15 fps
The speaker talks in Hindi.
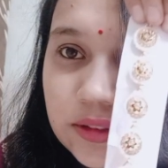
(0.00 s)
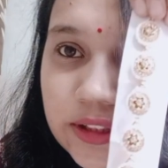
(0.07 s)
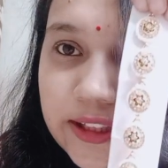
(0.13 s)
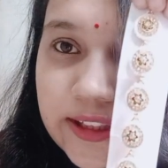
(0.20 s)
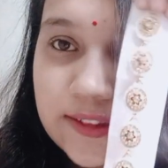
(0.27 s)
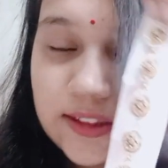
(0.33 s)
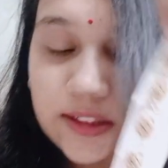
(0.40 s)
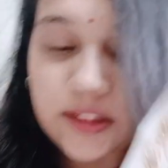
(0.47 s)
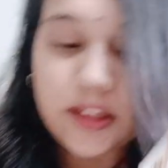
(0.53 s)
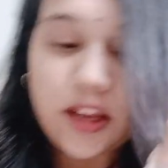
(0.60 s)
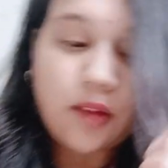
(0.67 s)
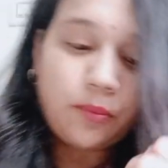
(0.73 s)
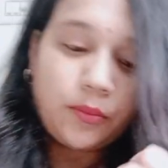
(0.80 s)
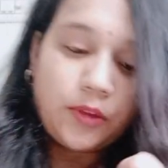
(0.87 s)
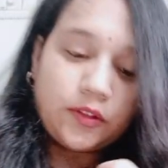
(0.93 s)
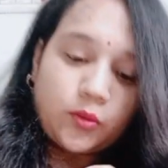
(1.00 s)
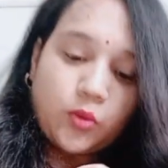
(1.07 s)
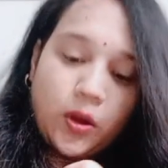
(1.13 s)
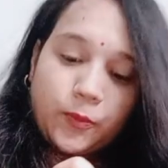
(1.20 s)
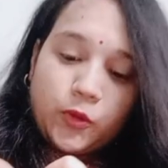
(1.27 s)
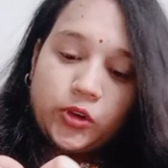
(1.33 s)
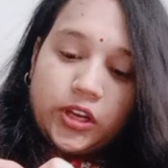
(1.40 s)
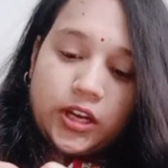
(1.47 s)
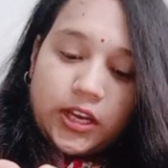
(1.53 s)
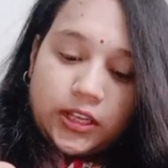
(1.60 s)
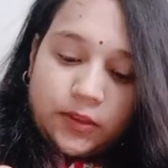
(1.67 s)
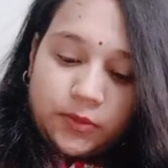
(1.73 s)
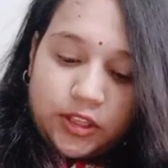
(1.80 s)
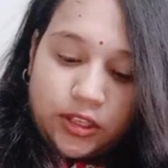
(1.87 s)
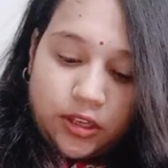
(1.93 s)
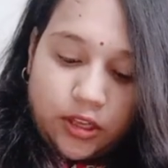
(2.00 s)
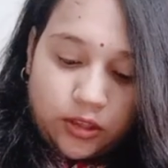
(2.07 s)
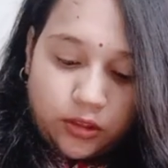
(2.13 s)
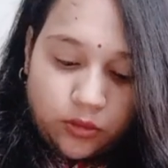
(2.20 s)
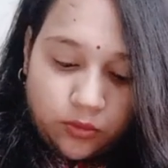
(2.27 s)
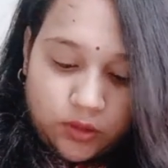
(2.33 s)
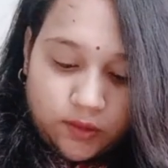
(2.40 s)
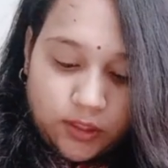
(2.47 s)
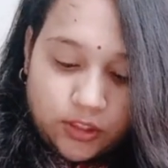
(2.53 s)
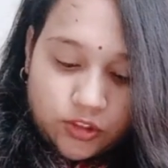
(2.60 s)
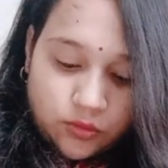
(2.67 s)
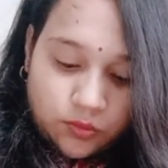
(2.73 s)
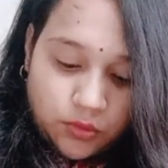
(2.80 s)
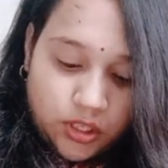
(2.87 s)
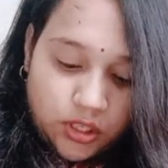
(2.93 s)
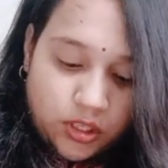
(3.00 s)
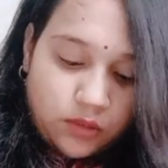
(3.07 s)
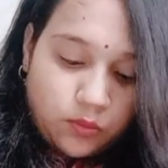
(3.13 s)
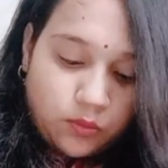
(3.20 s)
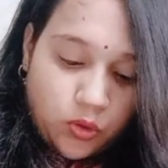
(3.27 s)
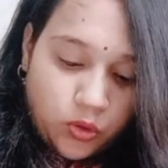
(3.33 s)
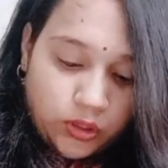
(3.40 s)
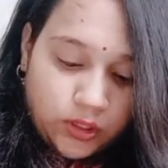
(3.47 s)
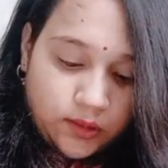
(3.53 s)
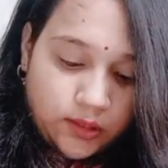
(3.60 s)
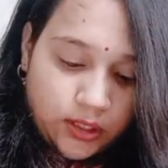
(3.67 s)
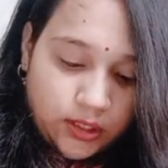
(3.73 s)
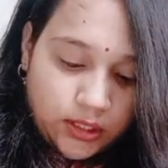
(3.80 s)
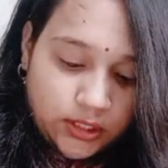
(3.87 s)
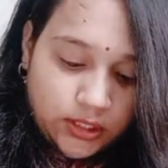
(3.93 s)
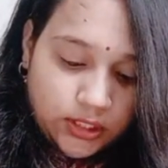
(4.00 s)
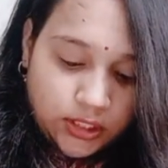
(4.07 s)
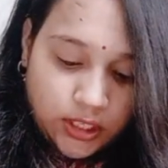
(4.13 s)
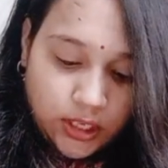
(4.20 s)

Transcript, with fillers: देख सकते हैं आप मैं इसको आपको लगा के भी दिखाती हूँ सच में ही बहुत ही ज़्यादा अच्छी